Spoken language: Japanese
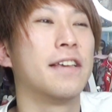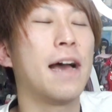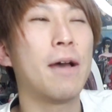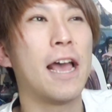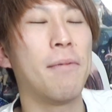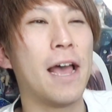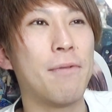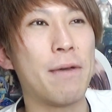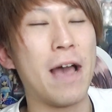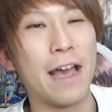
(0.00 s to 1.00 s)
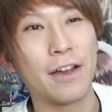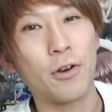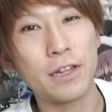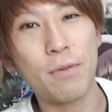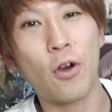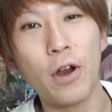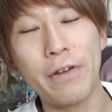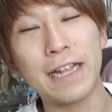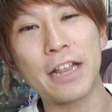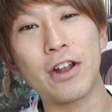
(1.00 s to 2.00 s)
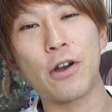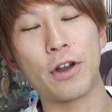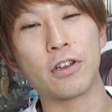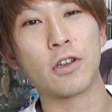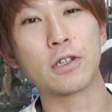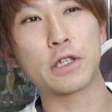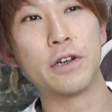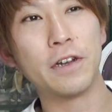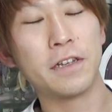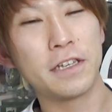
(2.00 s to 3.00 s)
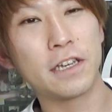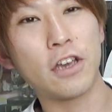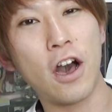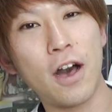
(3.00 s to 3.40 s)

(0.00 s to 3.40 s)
やばいやばいやばいやばいこれでもこれはなんとなく俺予想つくいくよ